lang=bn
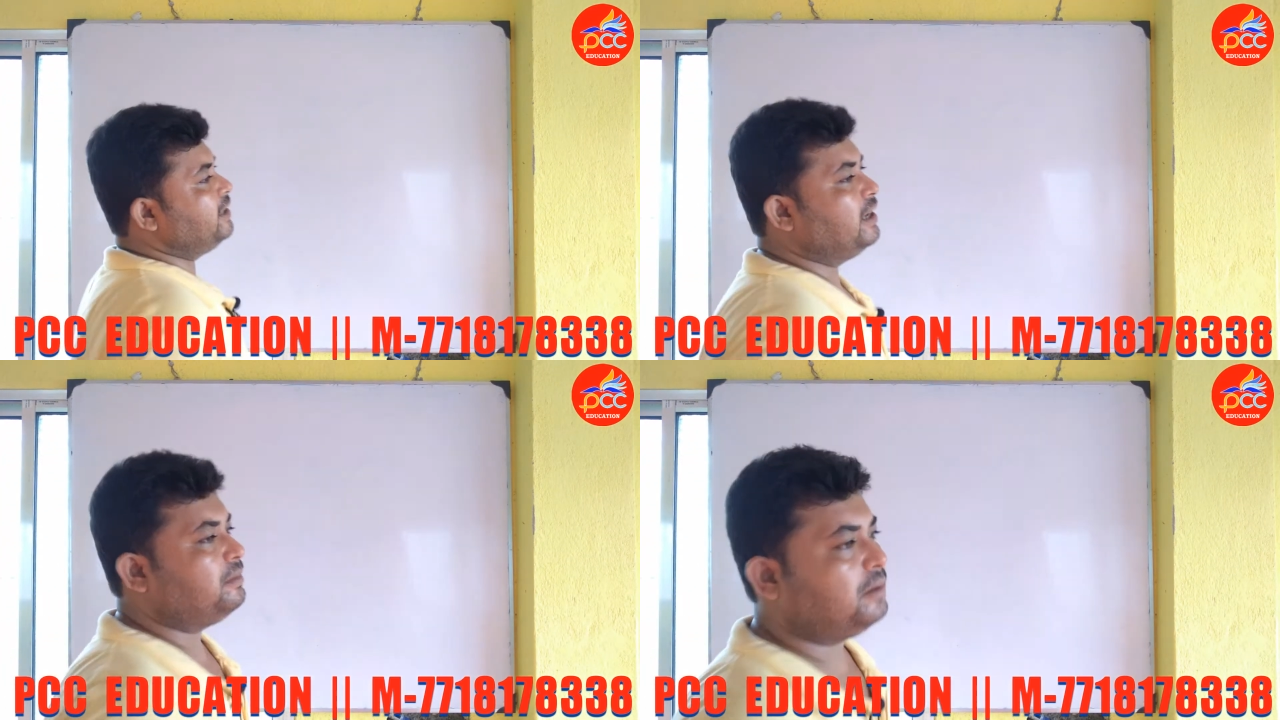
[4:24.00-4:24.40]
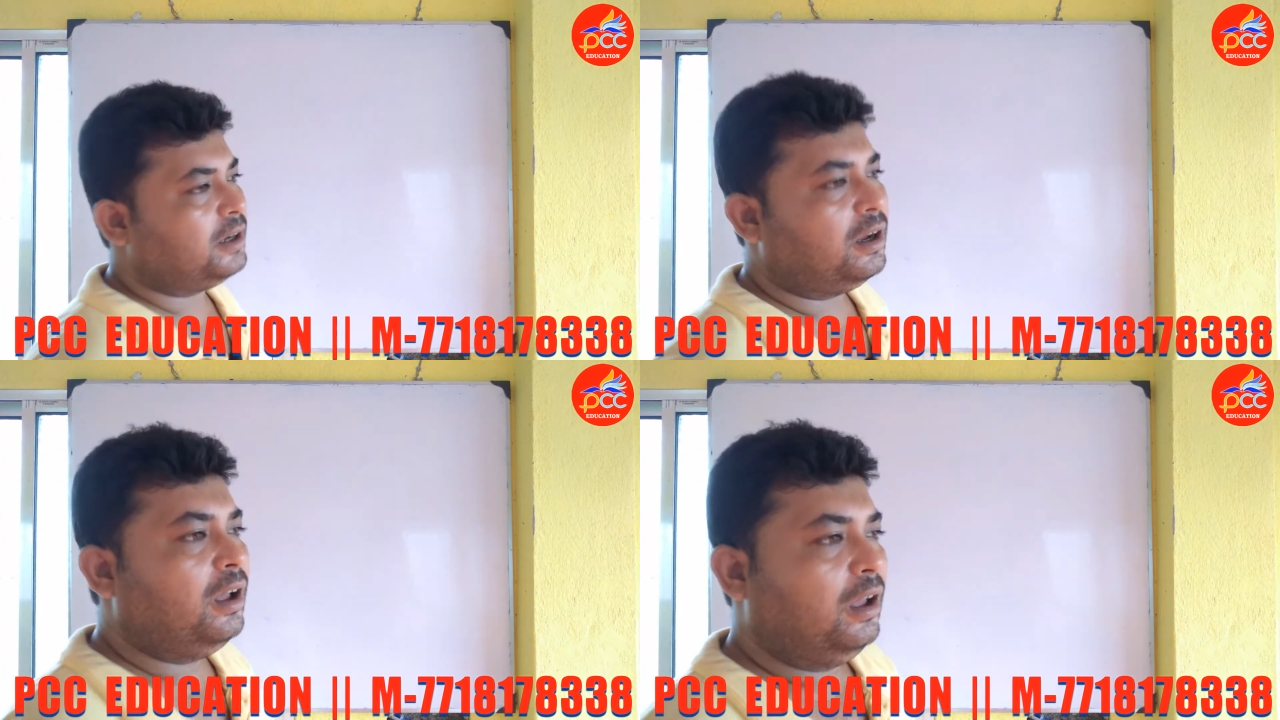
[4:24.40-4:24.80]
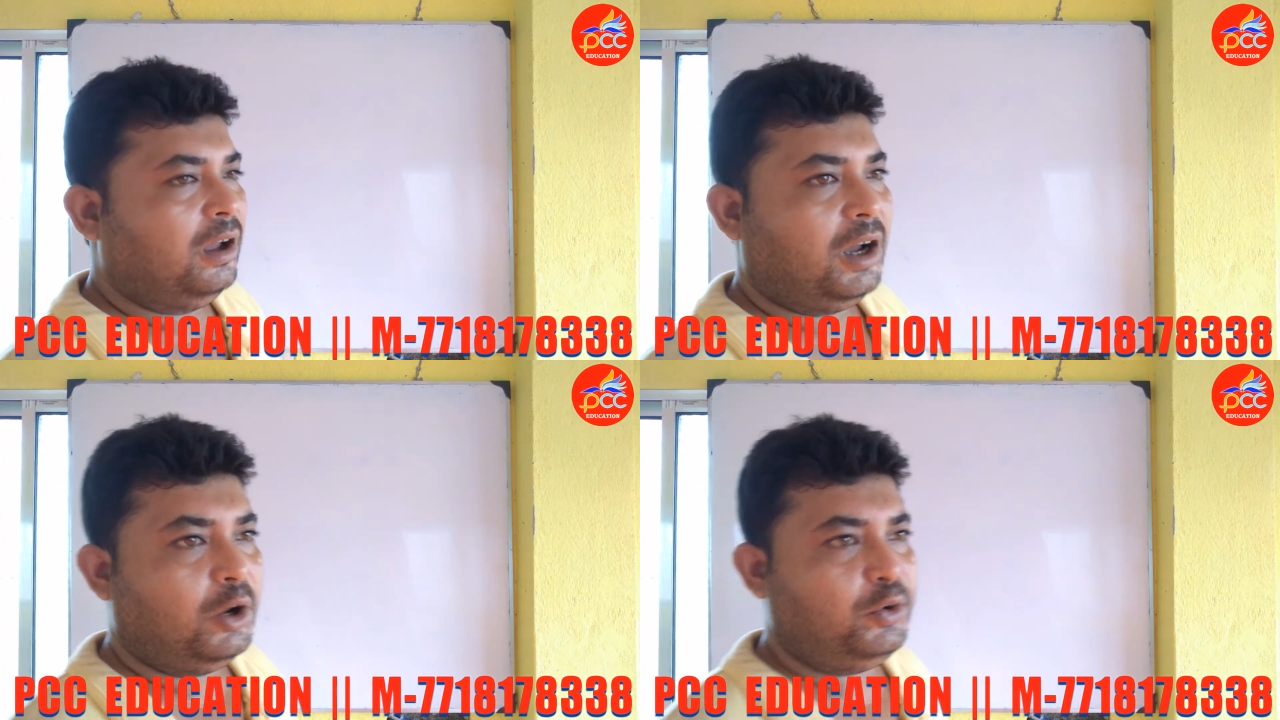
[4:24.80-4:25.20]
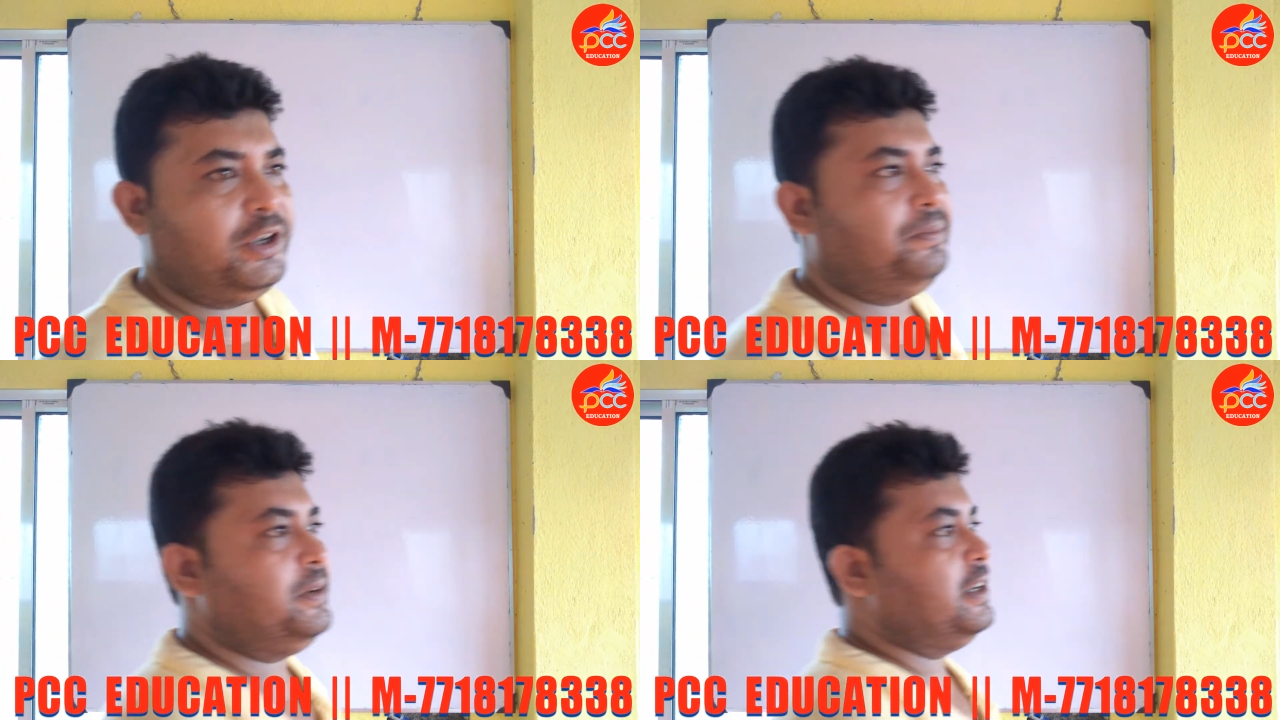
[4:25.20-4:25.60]
গিয়ে আমরা
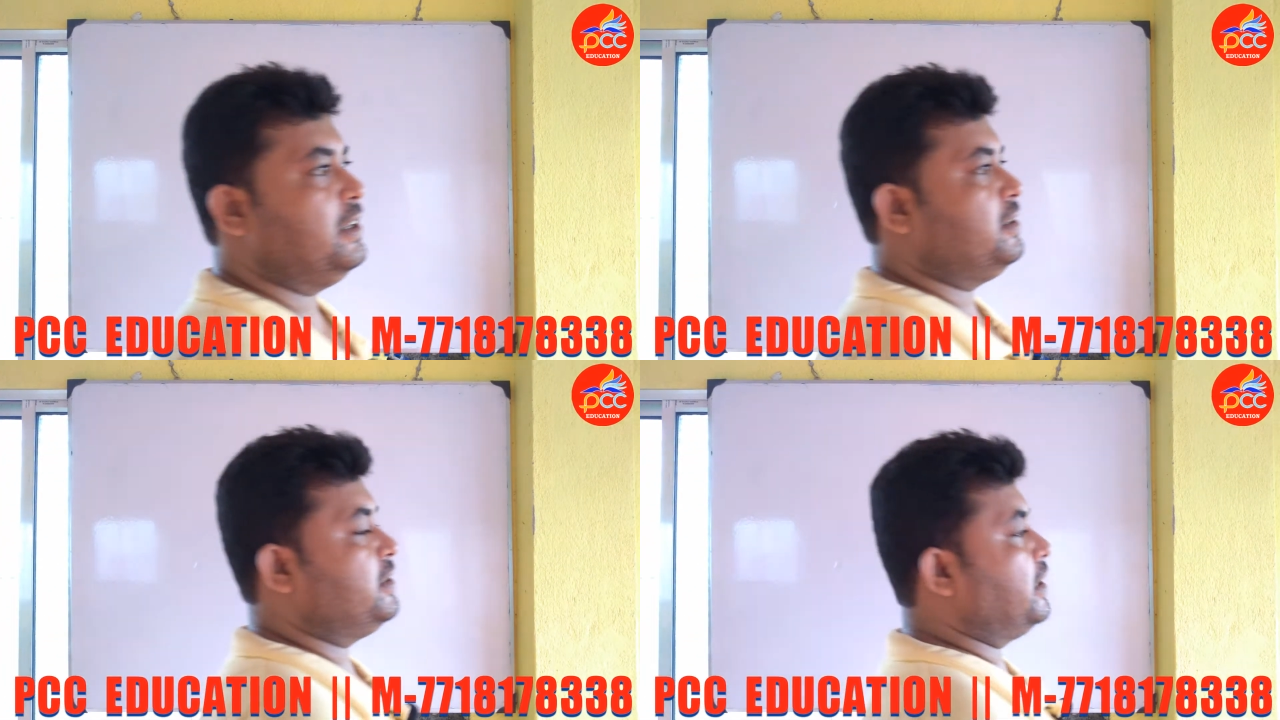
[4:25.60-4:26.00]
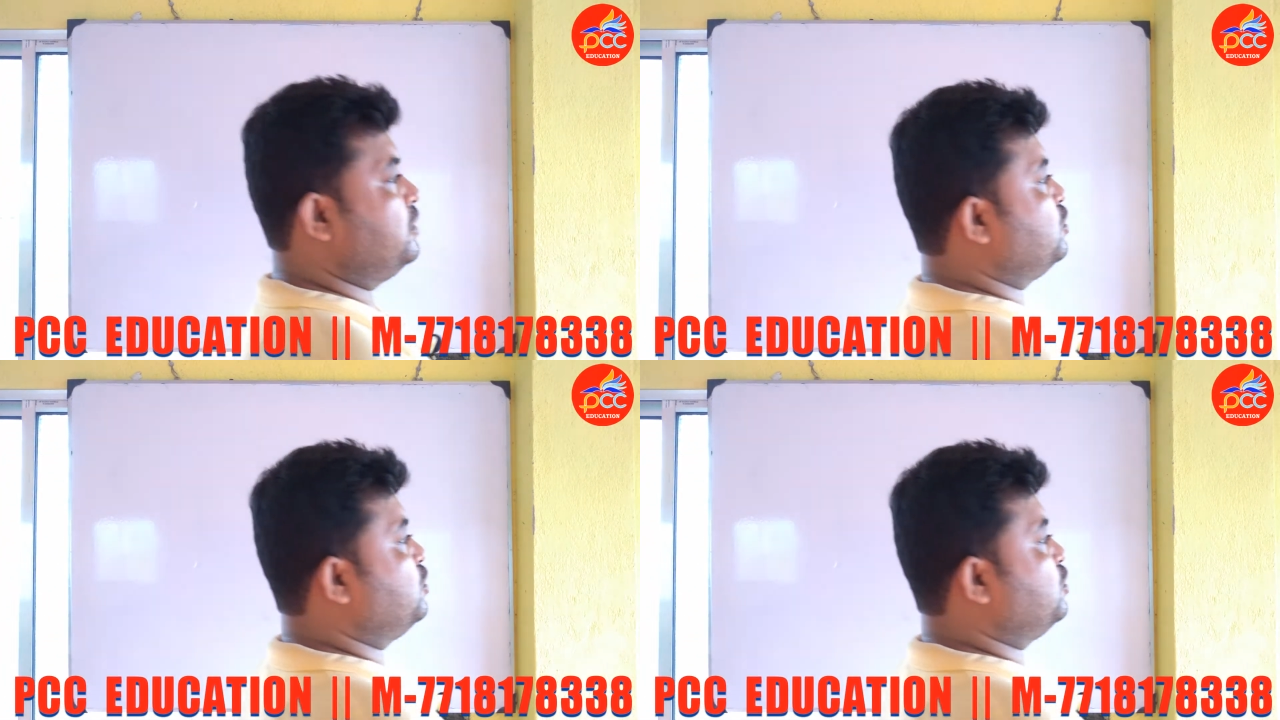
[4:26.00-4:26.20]
উইকিপিডিয়াতে সার্চ